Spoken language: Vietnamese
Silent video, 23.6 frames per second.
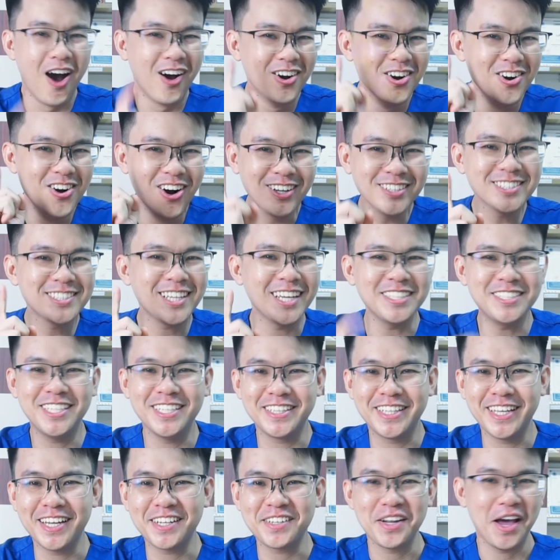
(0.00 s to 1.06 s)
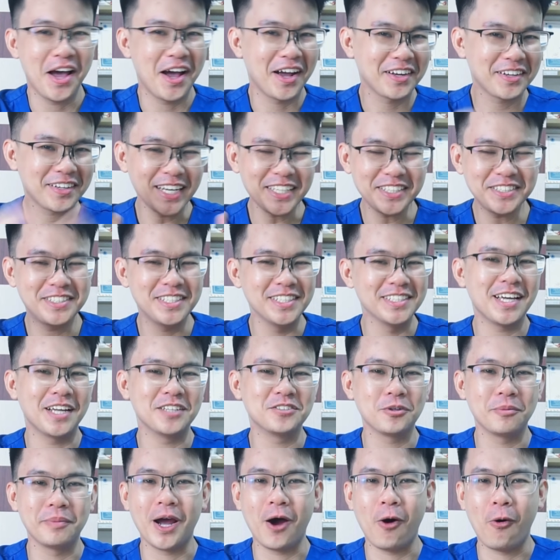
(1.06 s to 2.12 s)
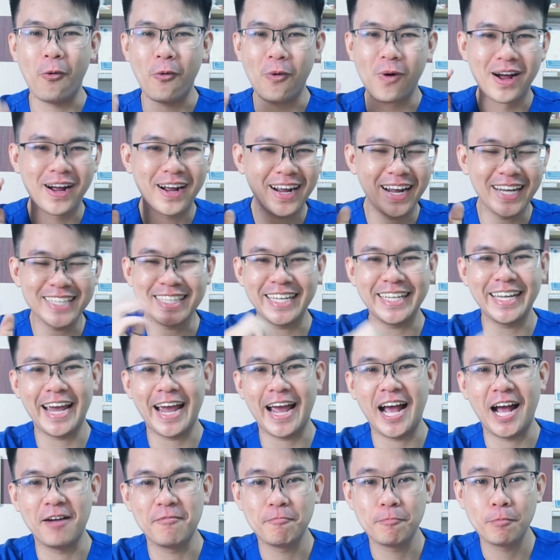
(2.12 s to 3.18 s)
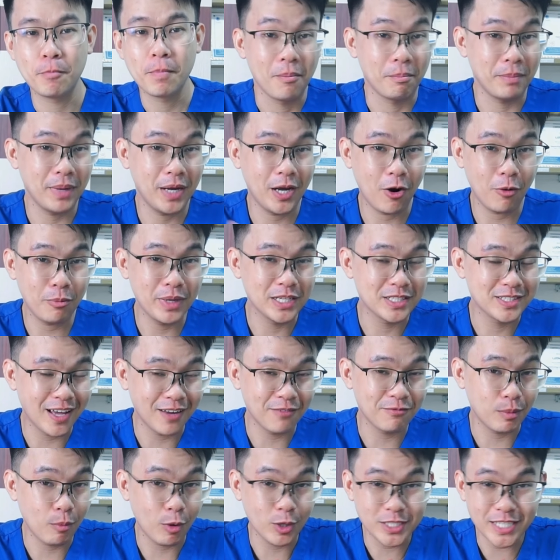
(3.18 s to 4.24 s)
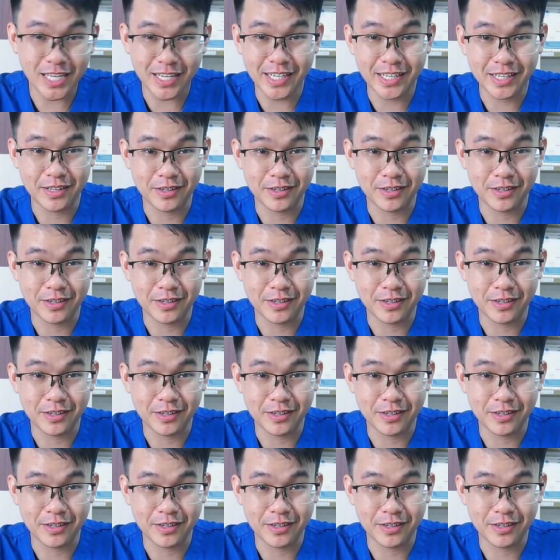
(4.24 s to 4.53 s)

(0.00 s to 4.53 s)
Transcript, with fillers: hướng dẫn chi tiết cách trị giận cho mèo ngay tại nhà. Mèo bị giận và bỏ chết ấy,